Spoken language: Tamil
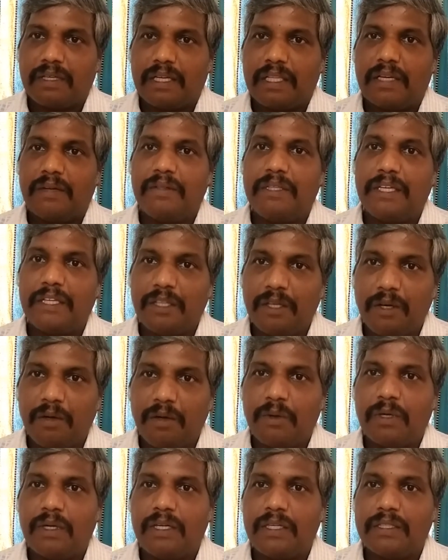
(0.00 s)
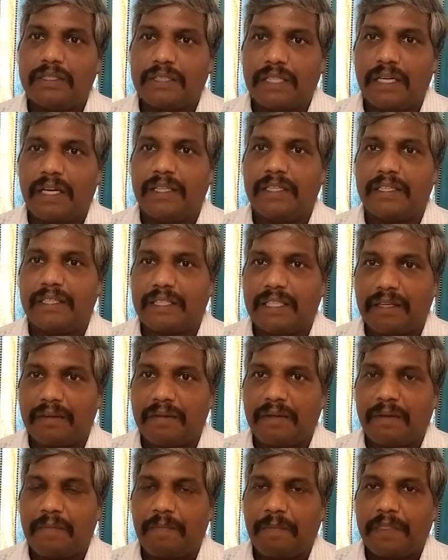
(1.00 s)
அதாவது ஏதோ ஒரு செல் அதுக்கு
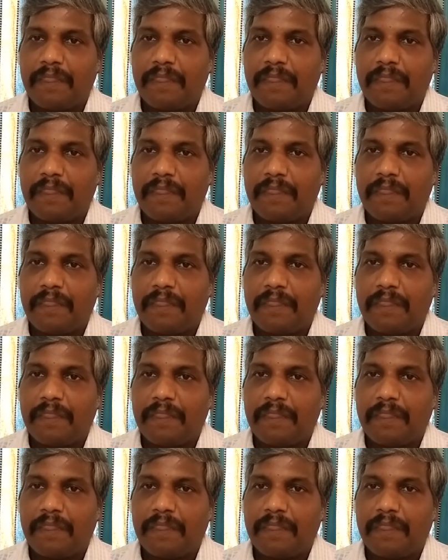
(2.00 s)
தேவை